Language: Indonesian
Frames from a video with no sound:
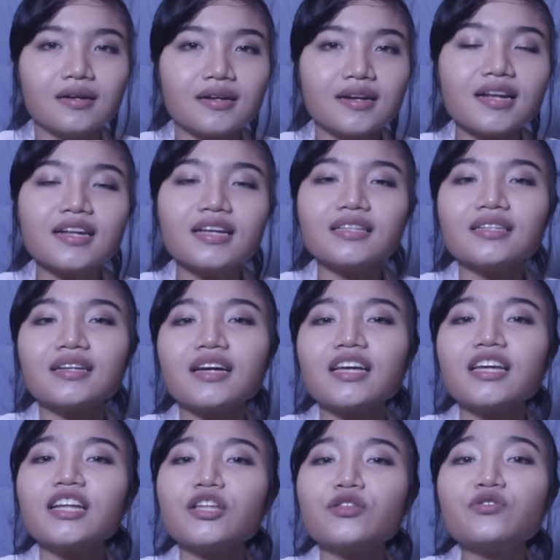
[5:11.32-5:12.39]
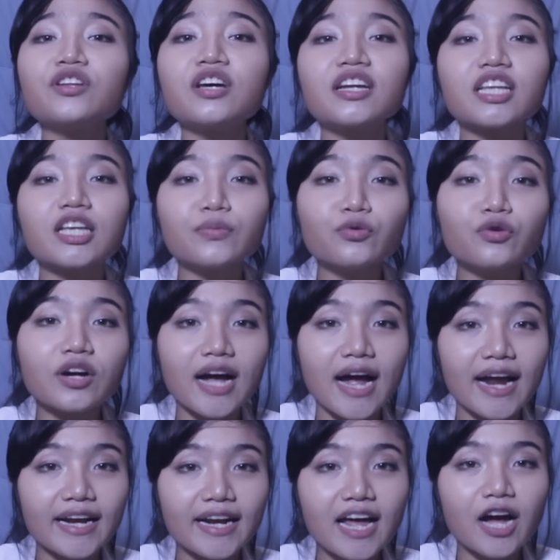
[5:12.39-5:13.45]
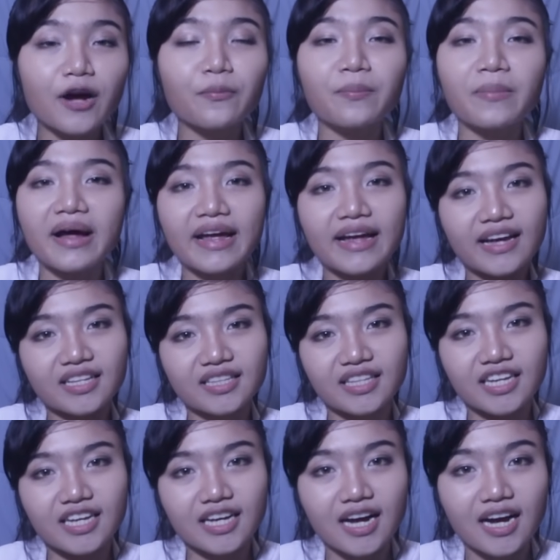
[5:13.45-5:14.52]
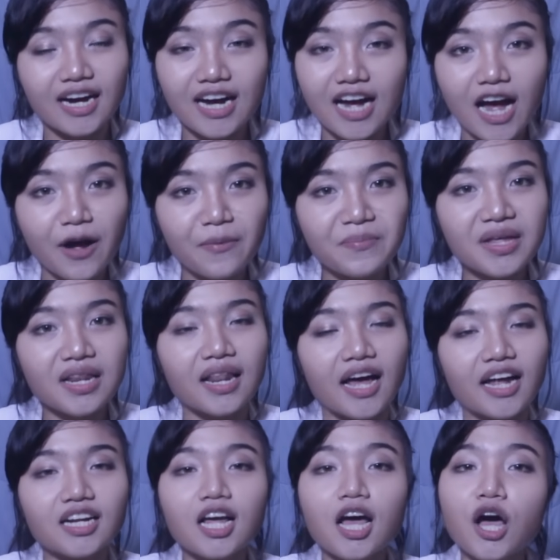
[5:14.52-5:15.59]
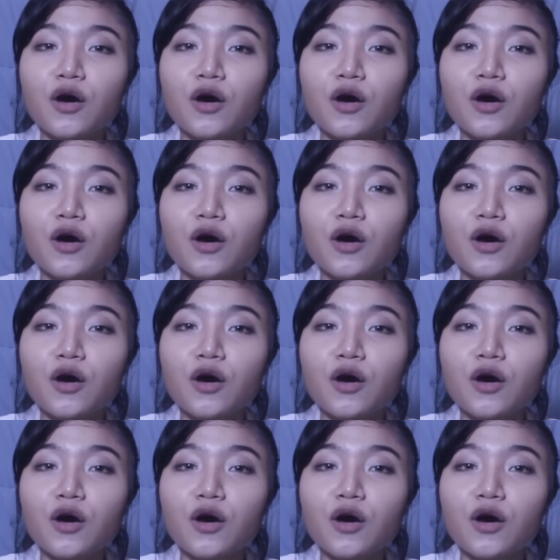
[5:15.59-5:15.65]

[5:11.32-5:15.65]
dan yang terakhir itu dari ibu ke anak, baik ketika kehamilan,